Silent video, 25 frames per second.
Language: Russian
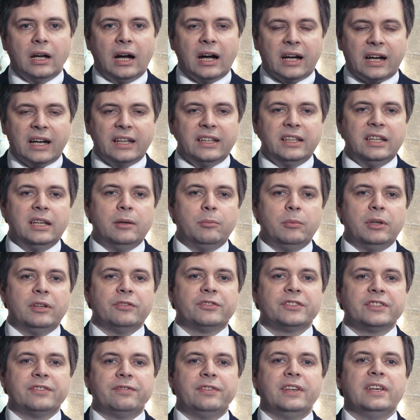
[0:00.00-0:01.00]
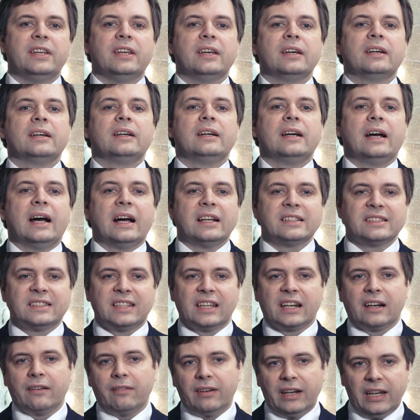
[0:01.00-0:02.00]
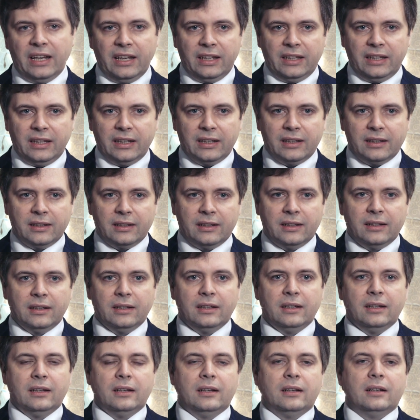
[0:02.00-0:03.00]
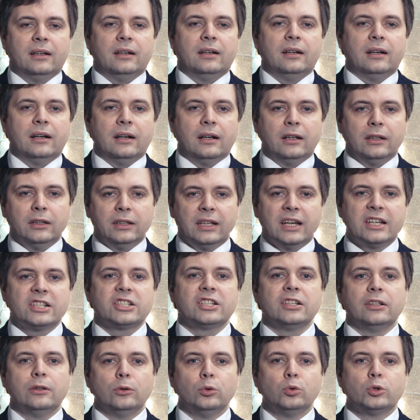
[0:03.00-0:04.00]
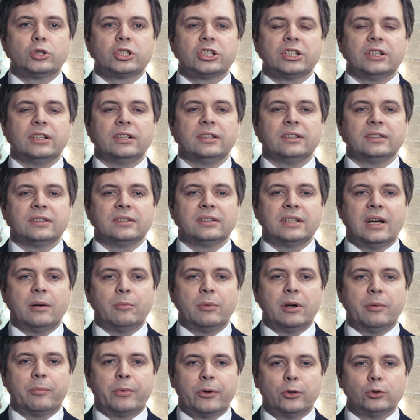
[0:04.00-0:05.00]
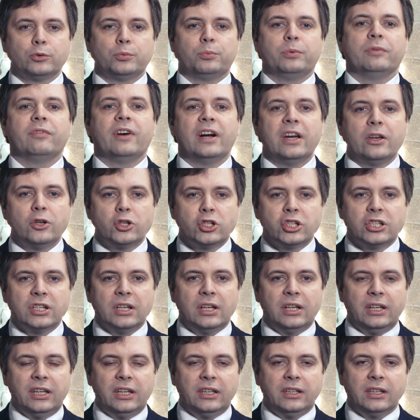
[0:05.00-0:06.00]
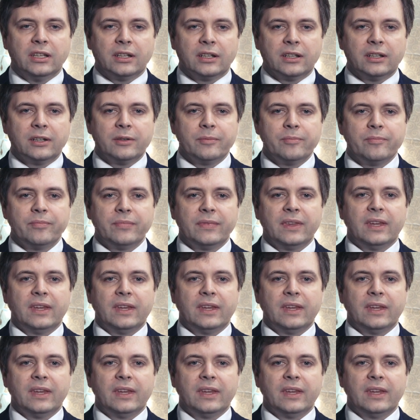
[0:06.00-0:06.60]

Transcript: Академии в сфере оздоровления. Наши лучшие, самые преуспевающие лидеры.